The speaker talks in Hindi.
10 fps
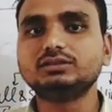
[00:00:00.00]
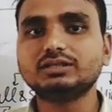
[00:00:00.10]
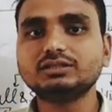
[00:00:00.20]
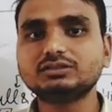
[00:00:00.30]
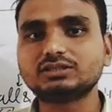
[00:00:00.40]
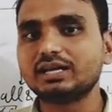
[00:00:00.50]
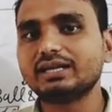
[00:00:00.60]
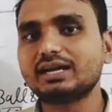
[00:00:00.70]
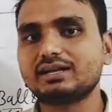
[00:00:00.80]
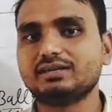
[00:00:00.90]
ये
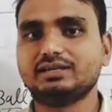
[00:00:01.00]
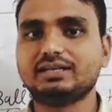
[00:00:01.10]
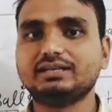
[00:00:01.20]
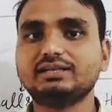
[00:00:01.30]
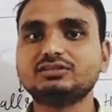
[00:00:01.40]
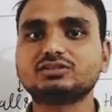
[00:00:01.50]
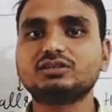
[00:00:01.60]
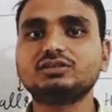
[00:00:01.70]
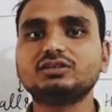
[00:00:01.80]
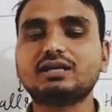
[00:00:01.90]
चलेगा नहीं यानी ये
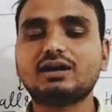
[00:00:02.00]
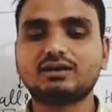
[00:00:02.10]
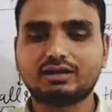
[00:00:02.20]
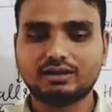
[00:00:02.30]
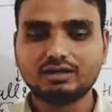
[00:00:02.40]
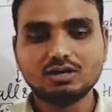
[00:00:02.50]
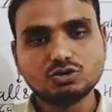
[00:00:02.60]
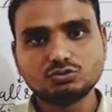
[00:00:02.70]
संधि क्या करेगा